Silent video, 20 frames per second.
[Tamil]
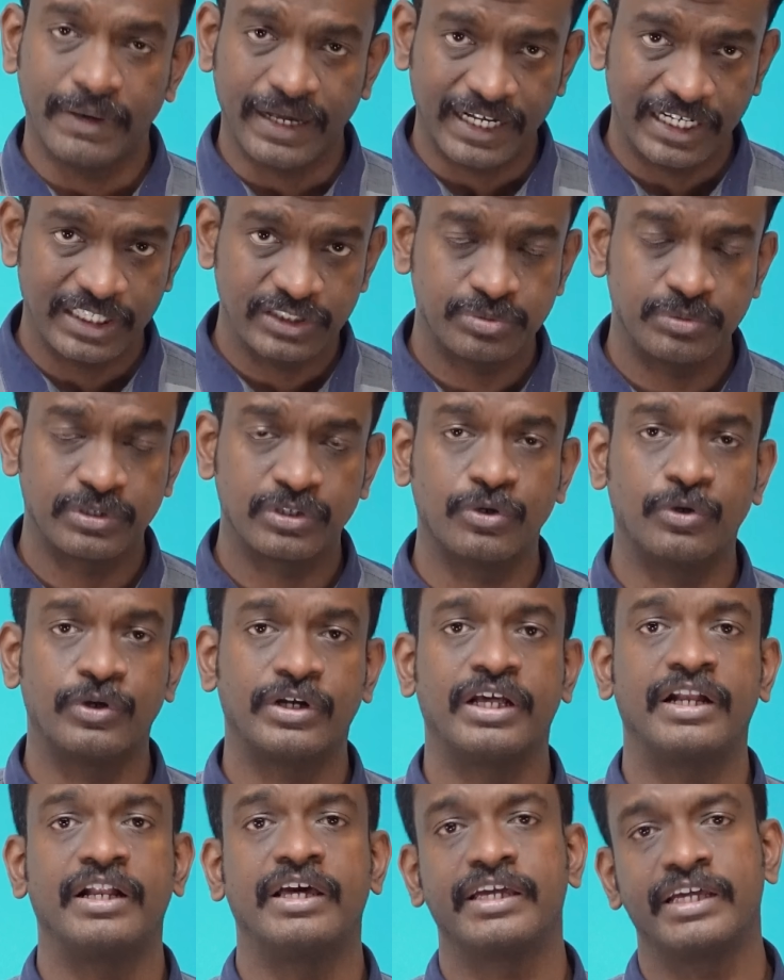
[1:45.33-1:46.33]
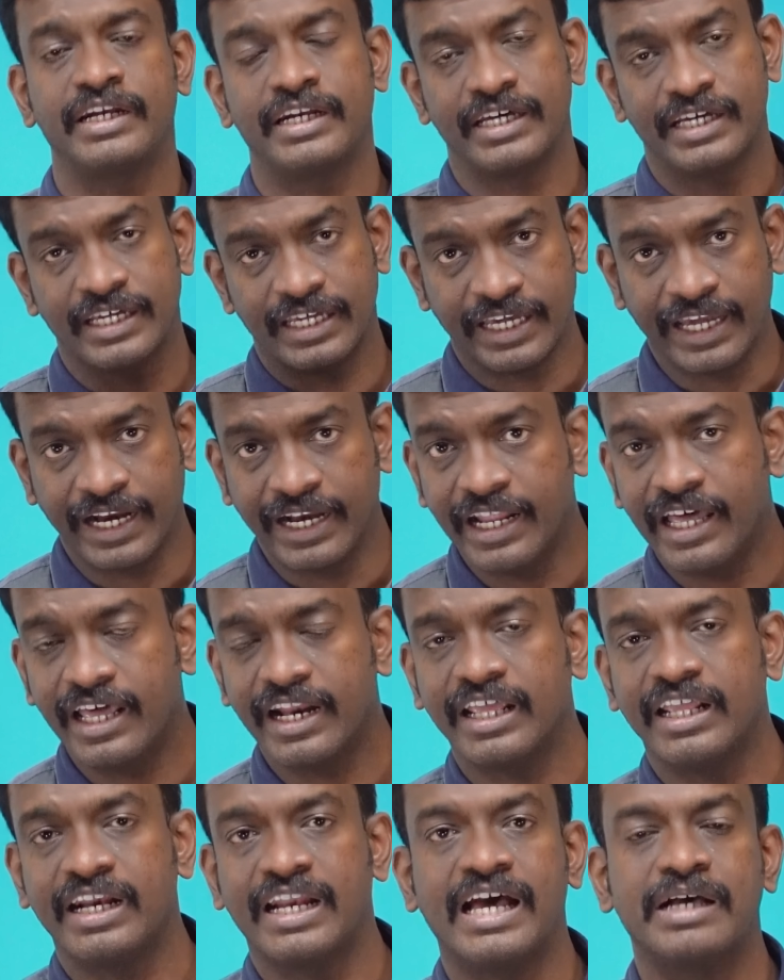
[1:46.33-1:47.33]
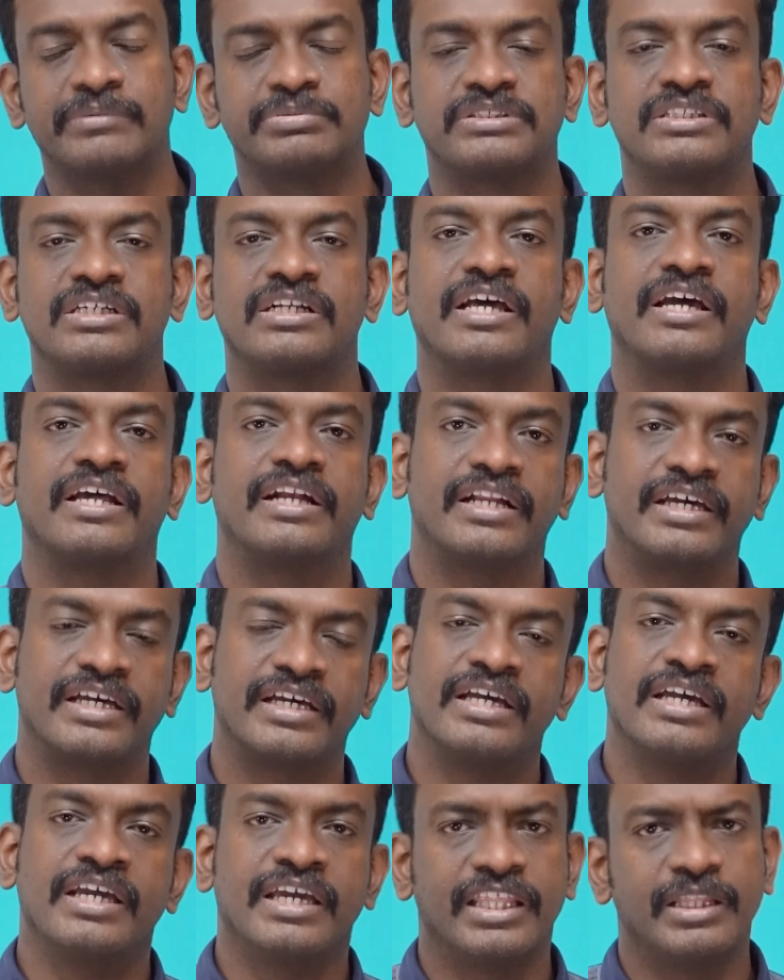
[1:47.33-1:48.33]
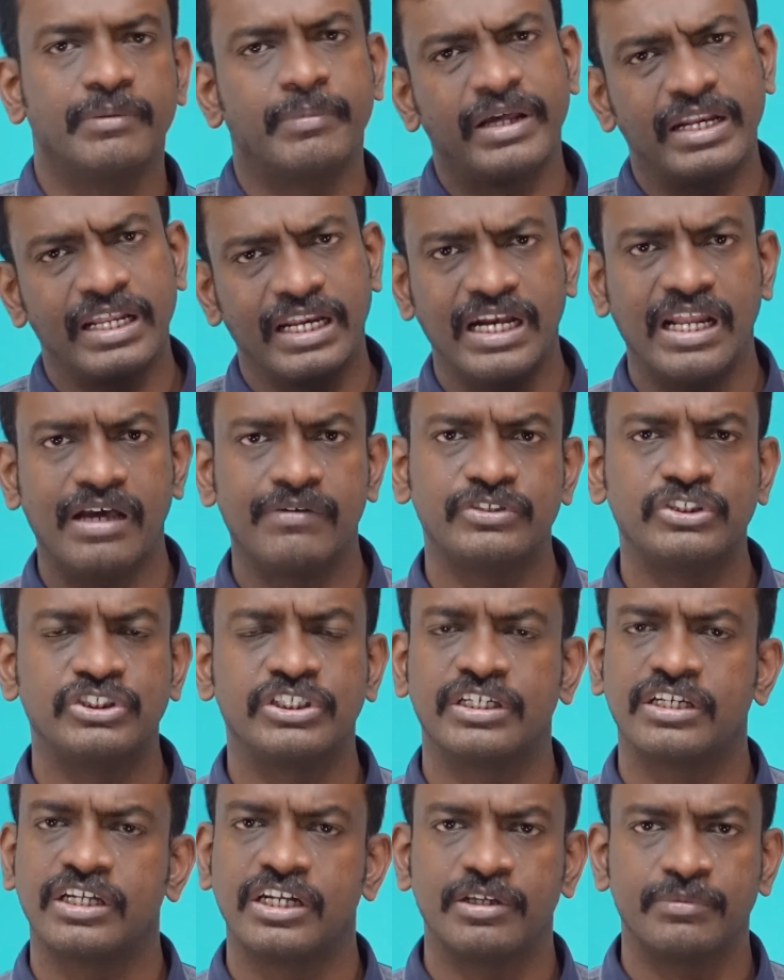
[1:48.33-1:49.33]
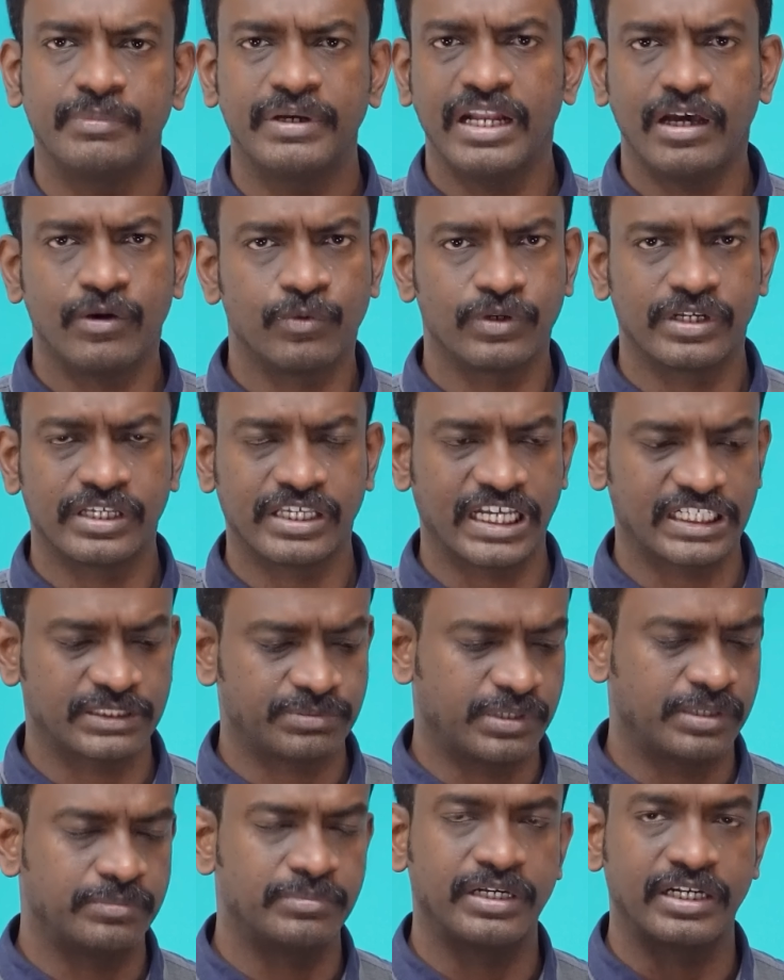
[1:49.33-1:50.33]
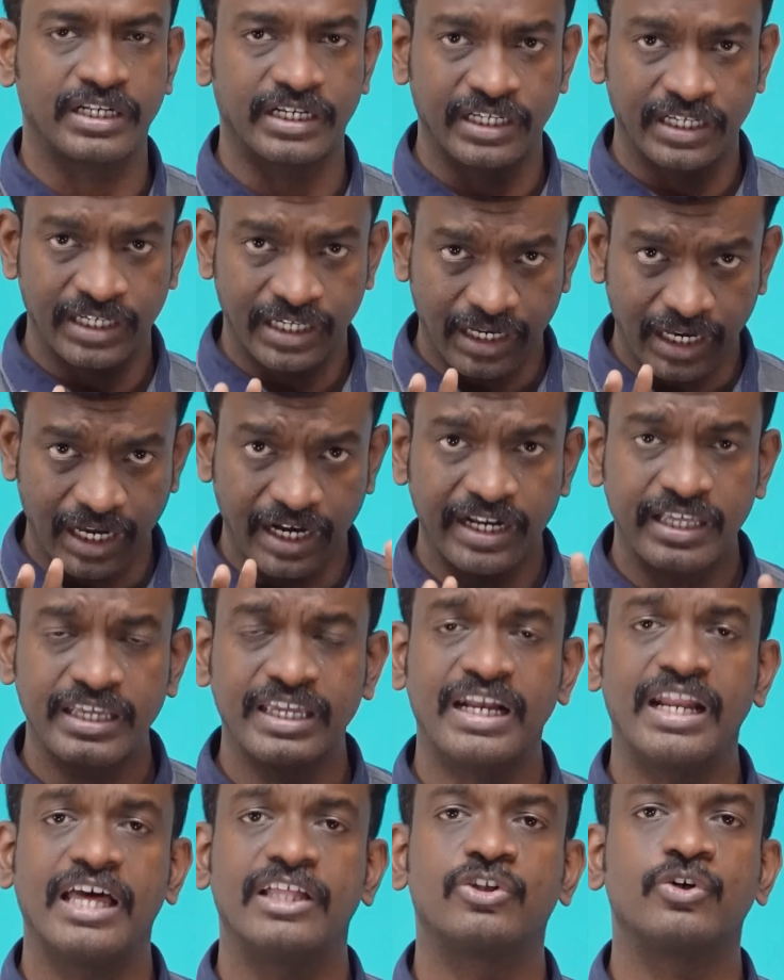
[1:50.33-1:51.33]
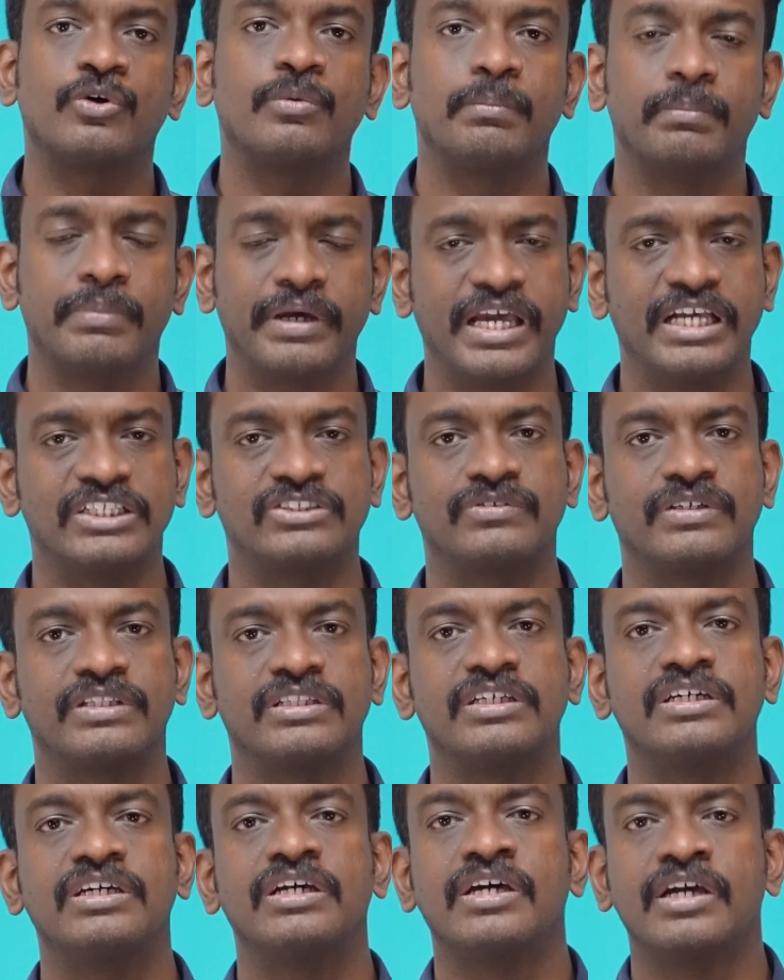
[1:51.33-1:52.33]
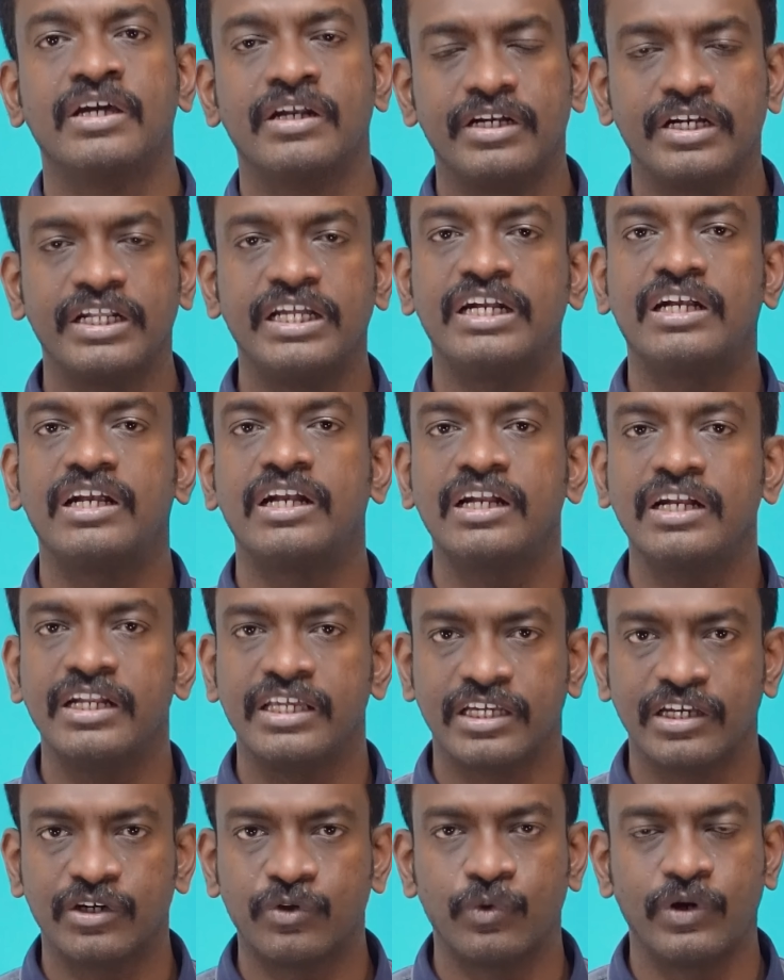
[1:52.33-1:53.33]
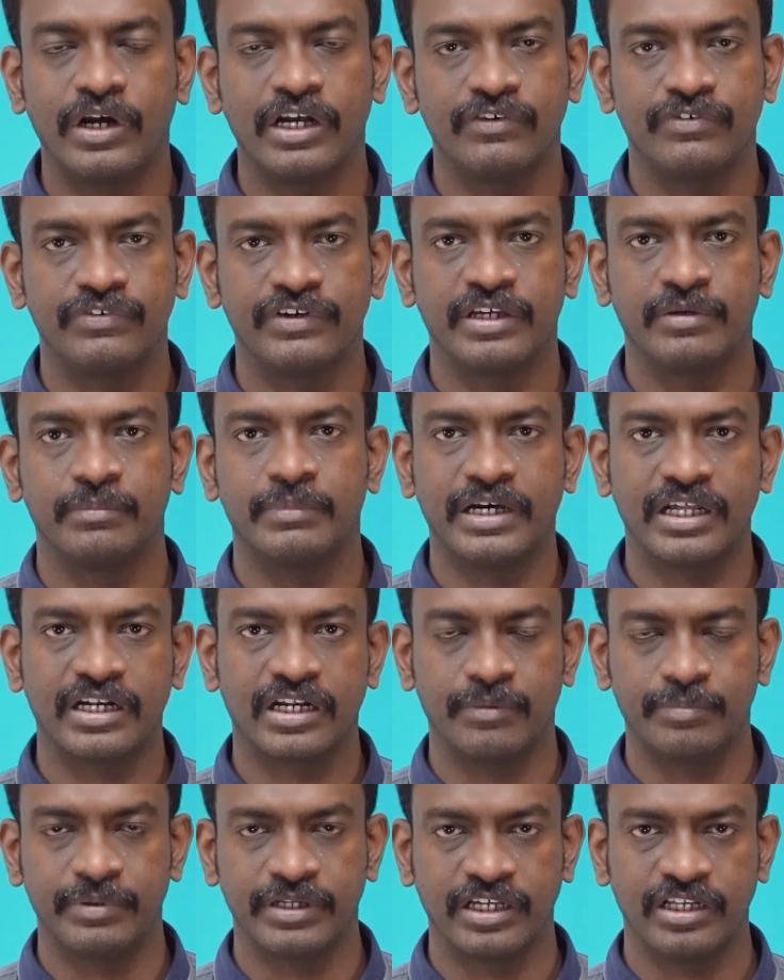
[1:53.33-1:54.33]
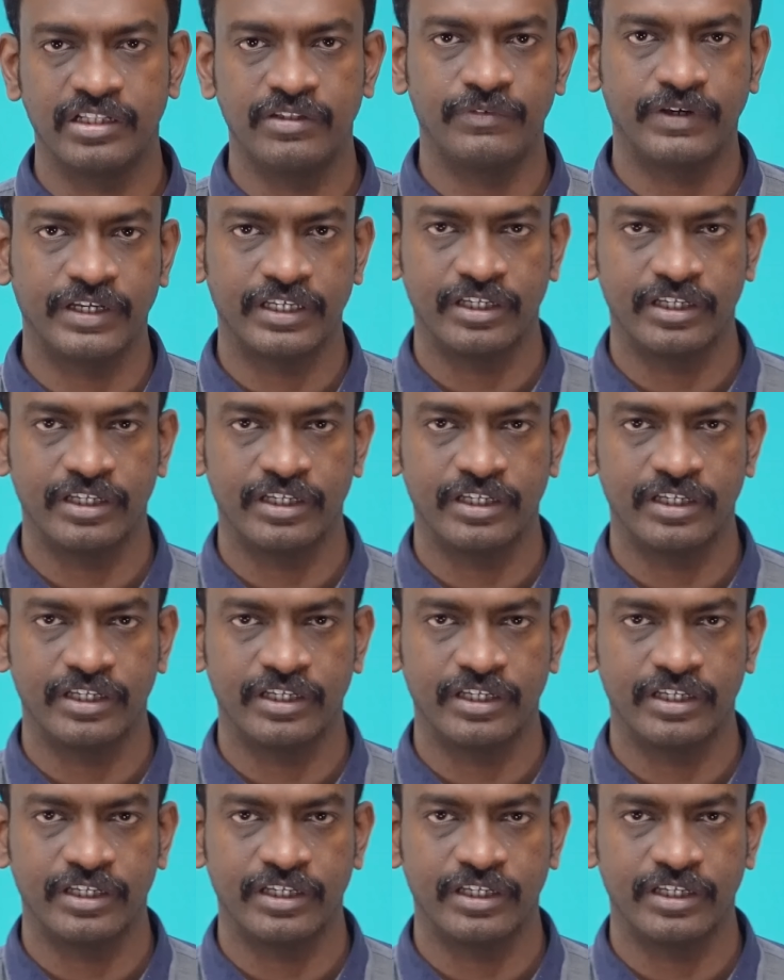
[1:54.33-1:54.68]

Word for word: மேனேஜ்மெண்ட் கோட்டானா என்ன என்ஆர்ஐ லேப்ஸ்னா என்ன இந்த மாதிரி எல்லா விஷயங்களையுமே நான் உங்களுக்கு எக்ஸ்பிளைன் பண்ணுறேன் ஆனால் எல்லாத்துக்கும் பேஸ் வந்து நீட்டில் நீங்கள் குவாலிஃபைங் மார்க் அப்படிங்கிறது